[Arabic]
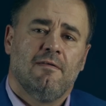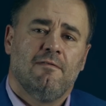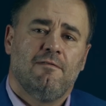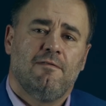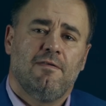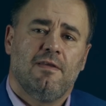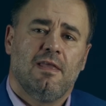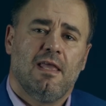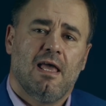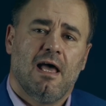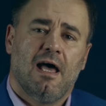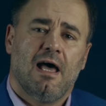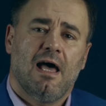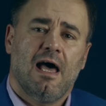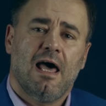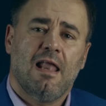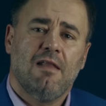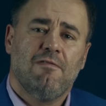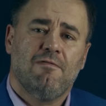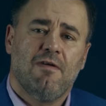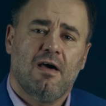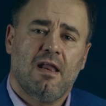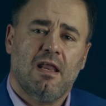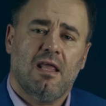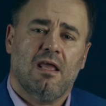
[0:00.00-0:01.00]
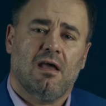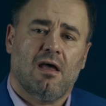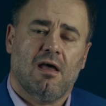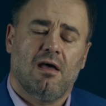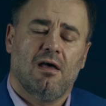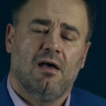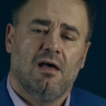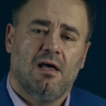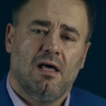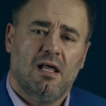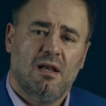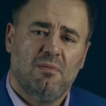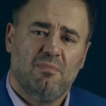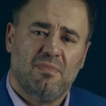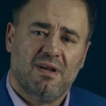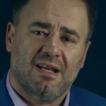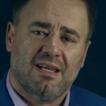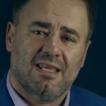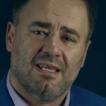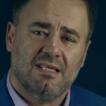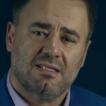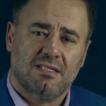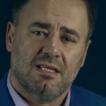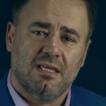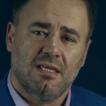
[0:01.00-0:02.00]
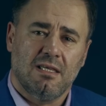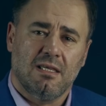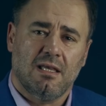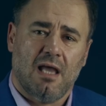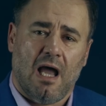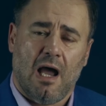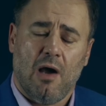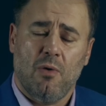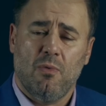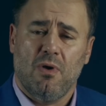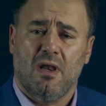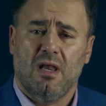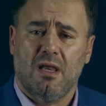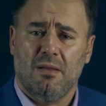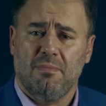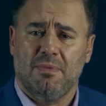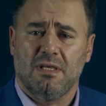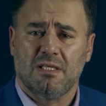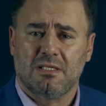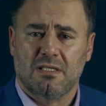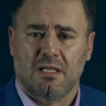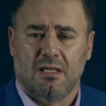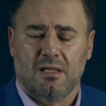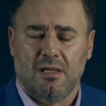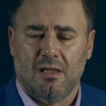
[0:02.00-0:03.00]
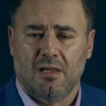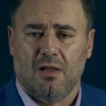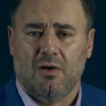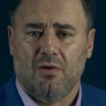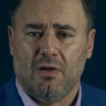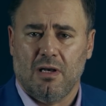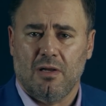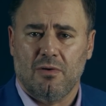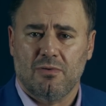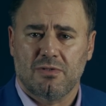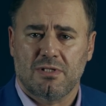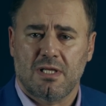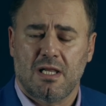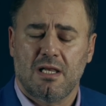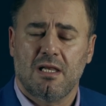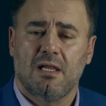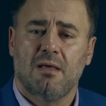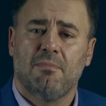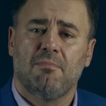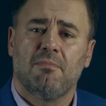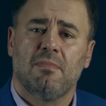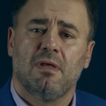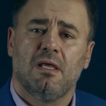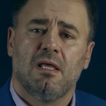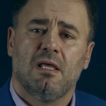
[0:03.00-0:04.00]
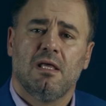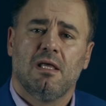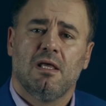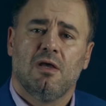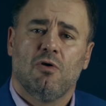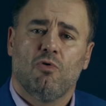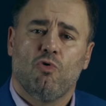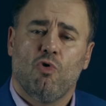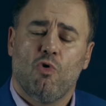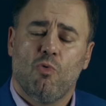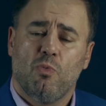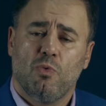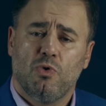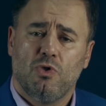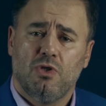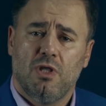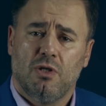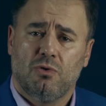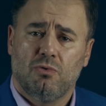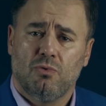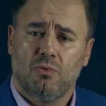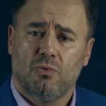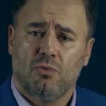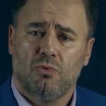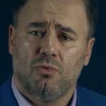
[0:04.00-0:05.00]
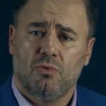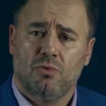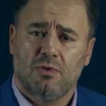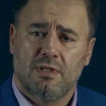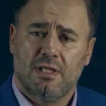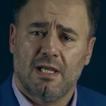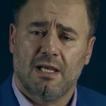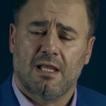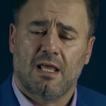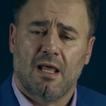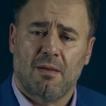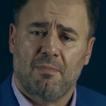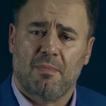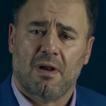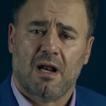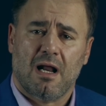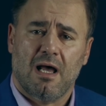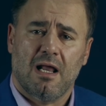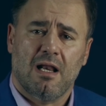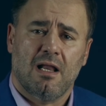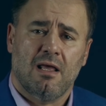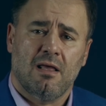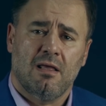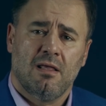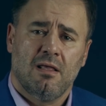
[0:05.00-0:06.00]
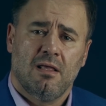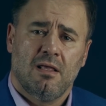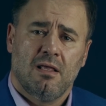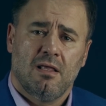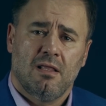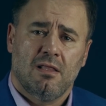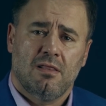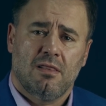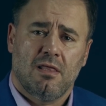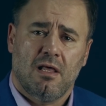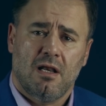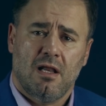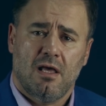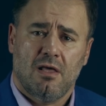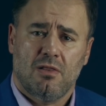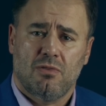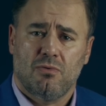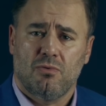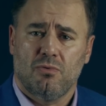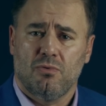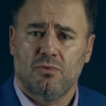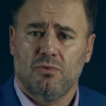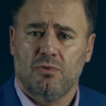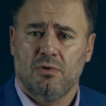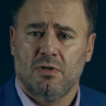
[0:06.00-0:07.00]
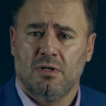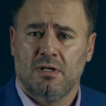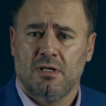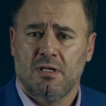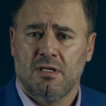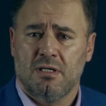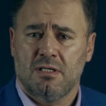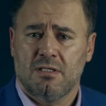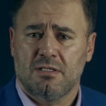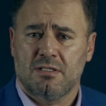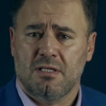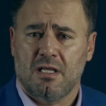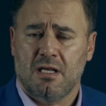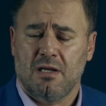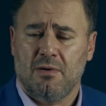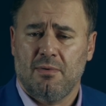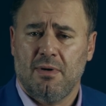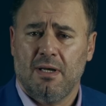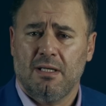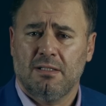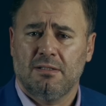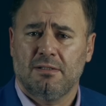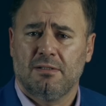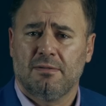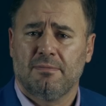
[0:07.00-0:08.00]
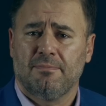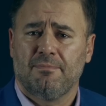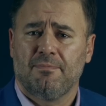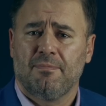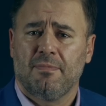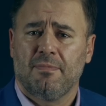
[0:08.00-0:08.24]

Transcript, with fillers: فيها الفريق المركزي حول النبي صلى الله عليه وسلم ومدة تلك المرحلة ثلاث آه، سنوات.